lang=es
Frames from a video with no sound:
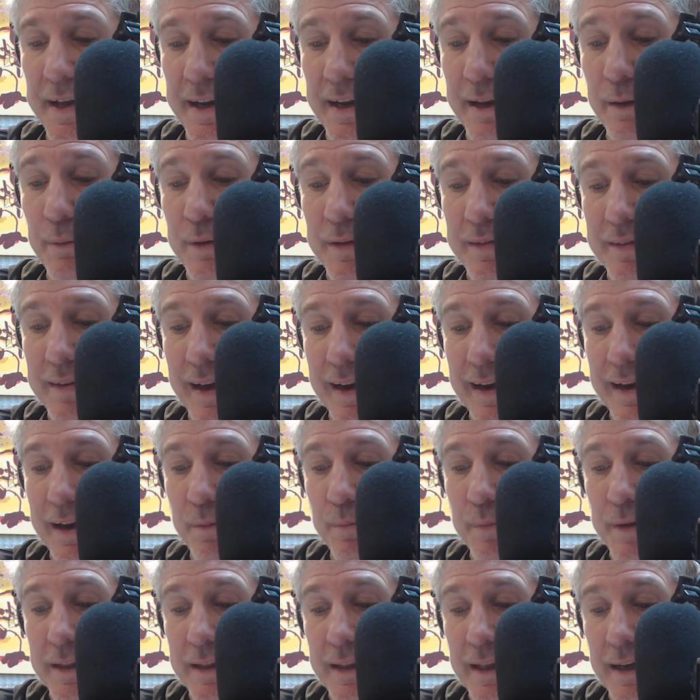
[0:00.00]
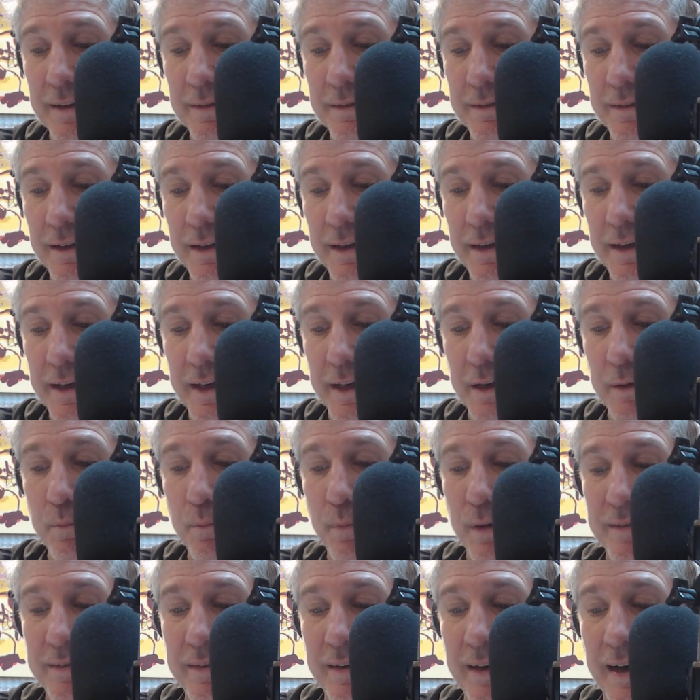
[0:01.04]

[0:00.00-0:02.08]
revisar las metas en base